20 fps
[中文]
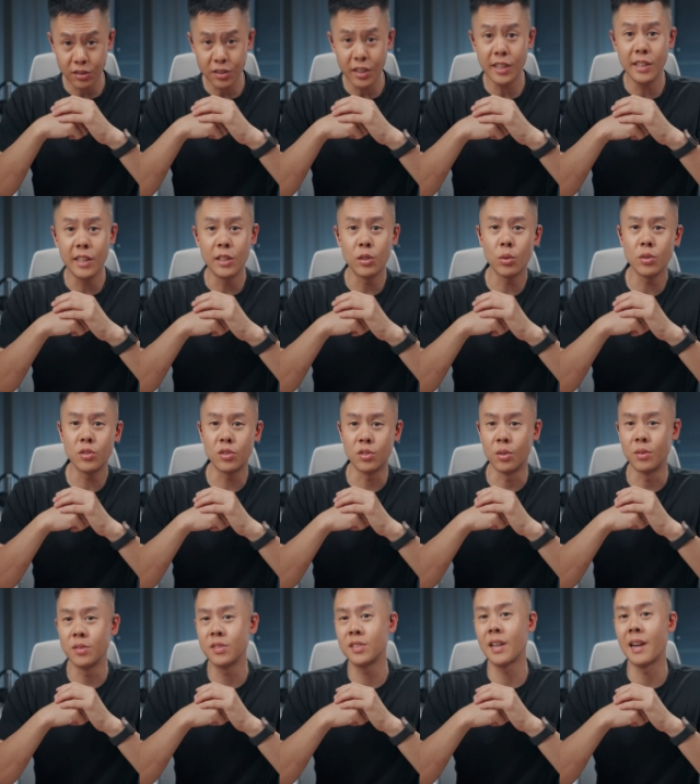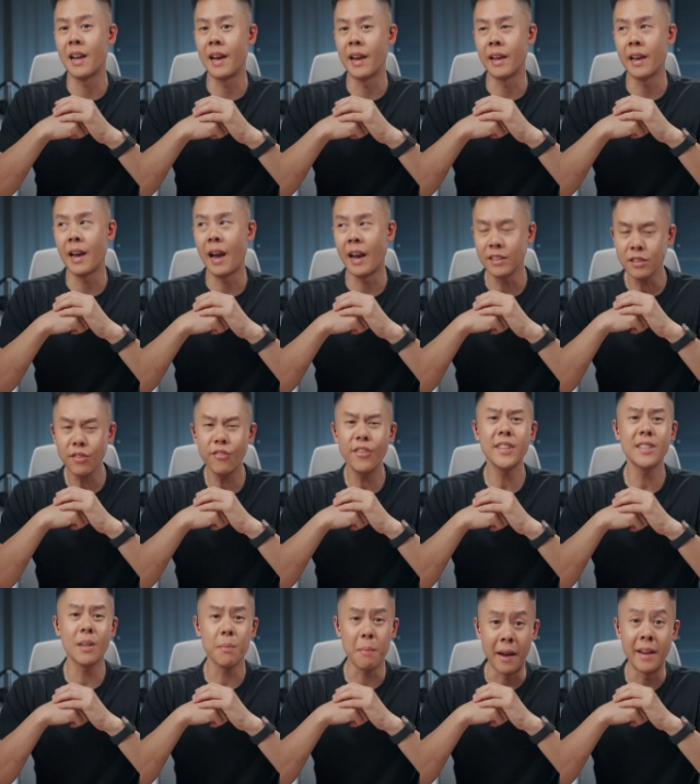这一年多使用下来还是
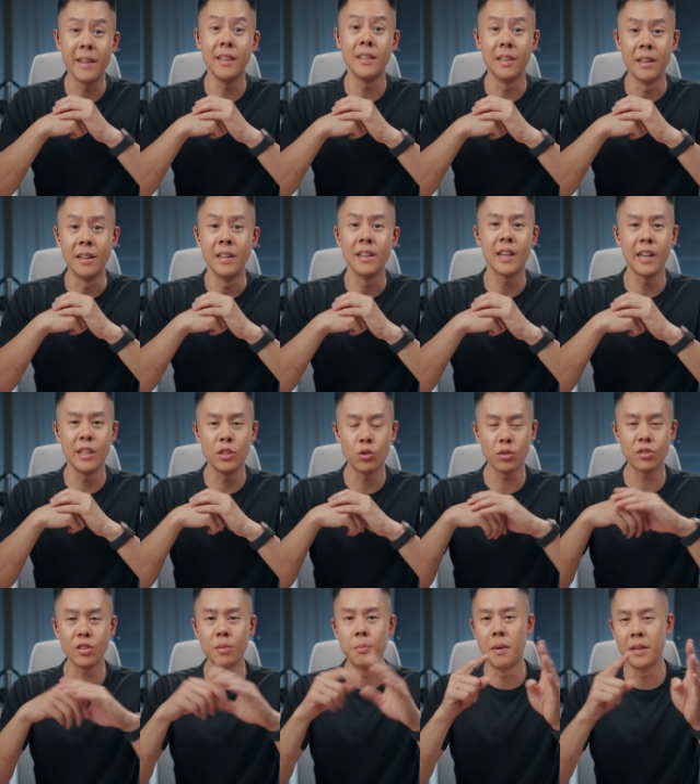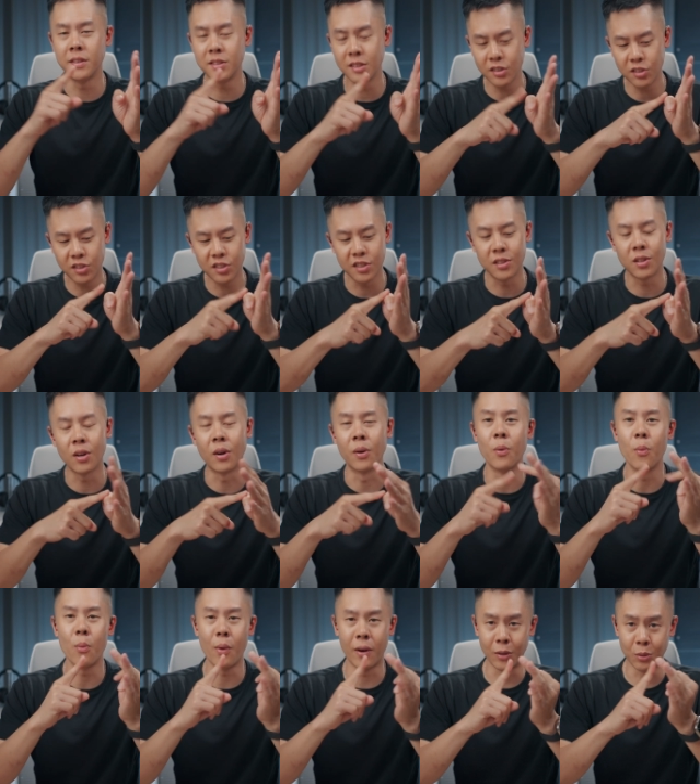非常满意的，可以说是门禁系
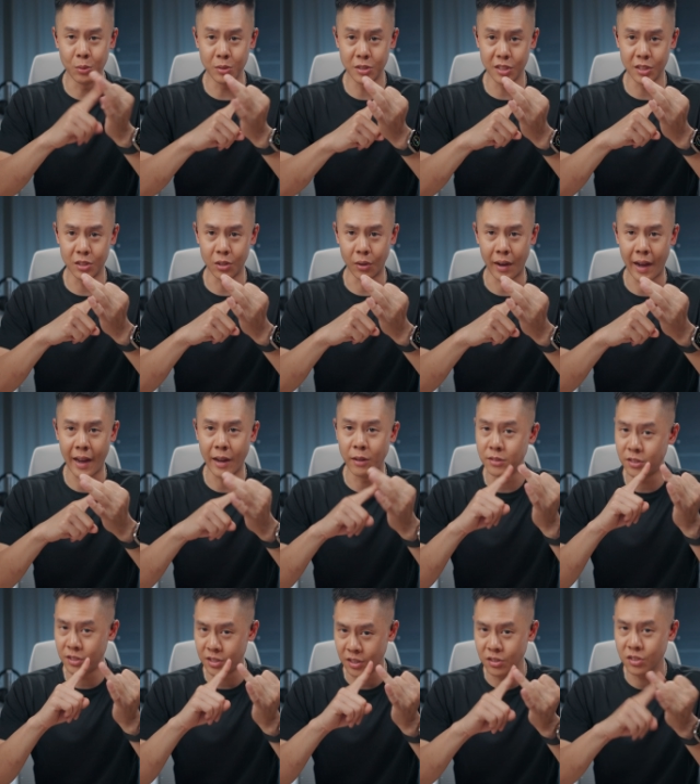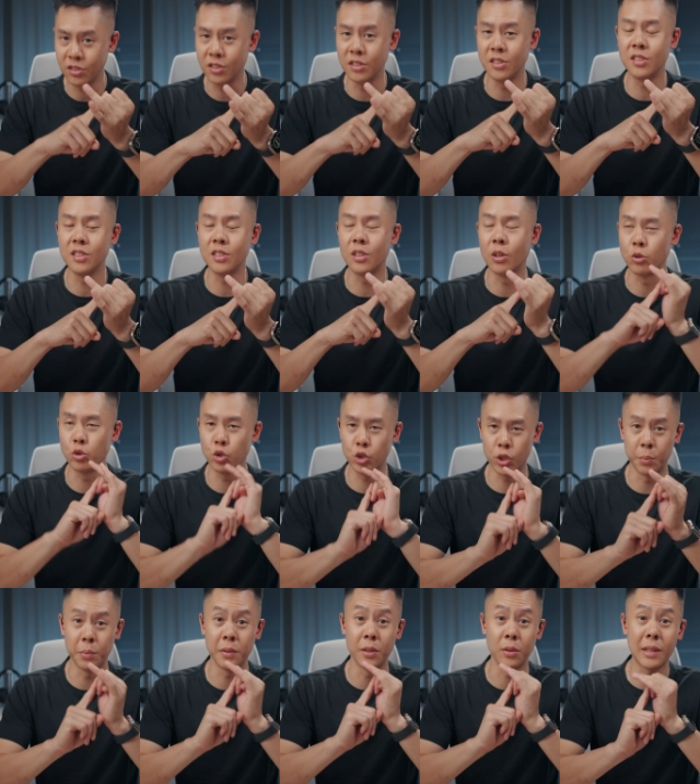统、网络系统还有监视系统
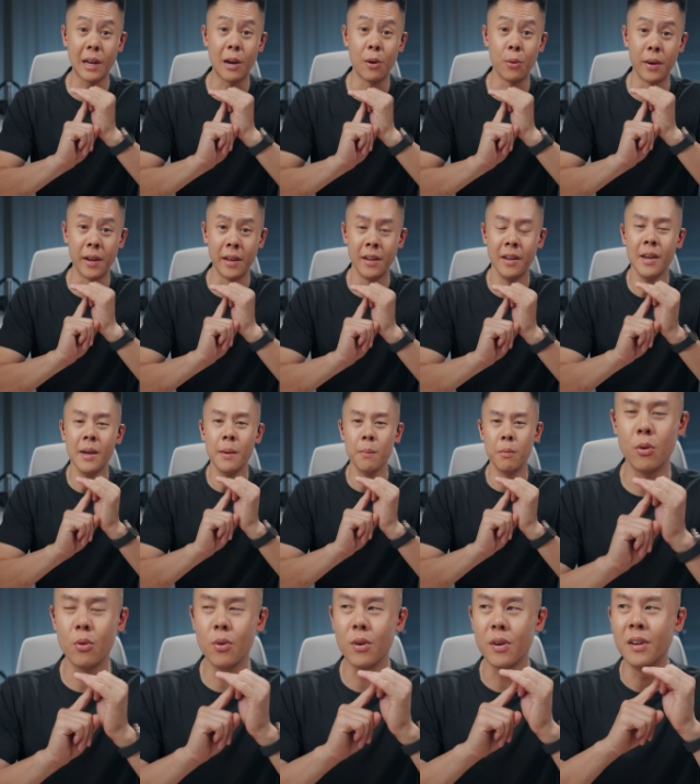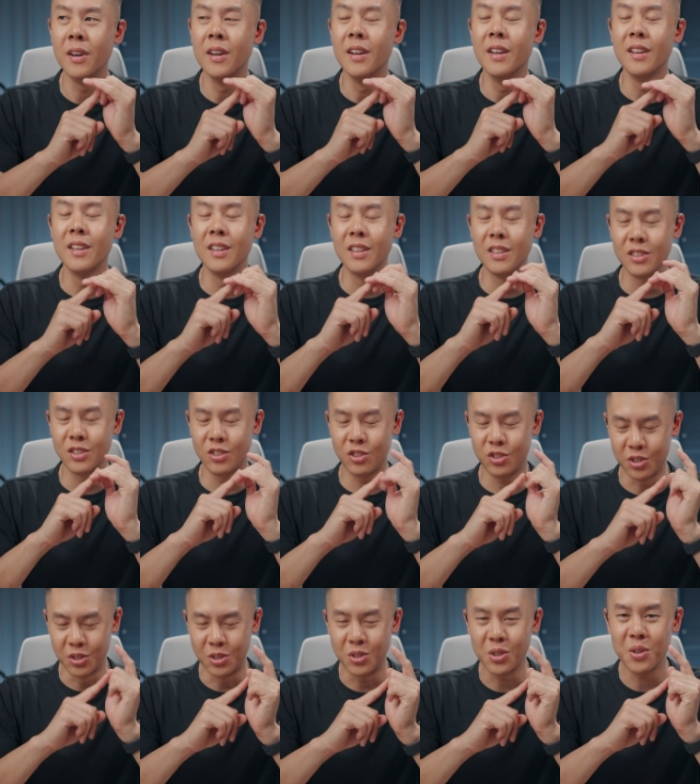全部都到位。不过。
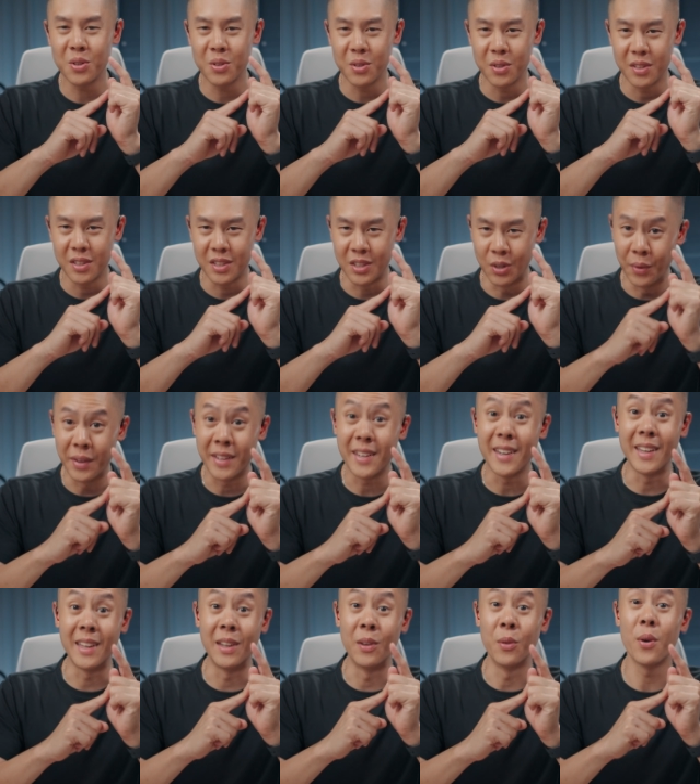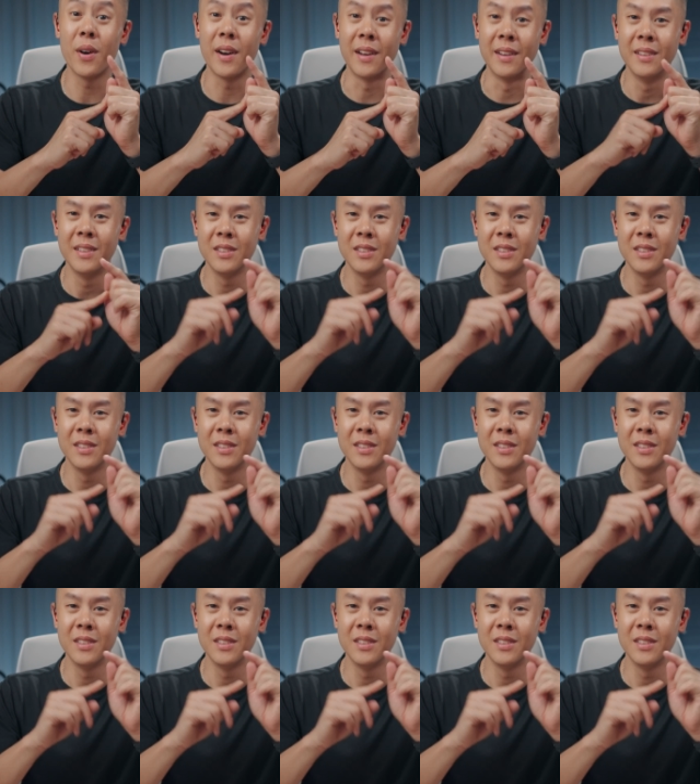始终有一个隐患，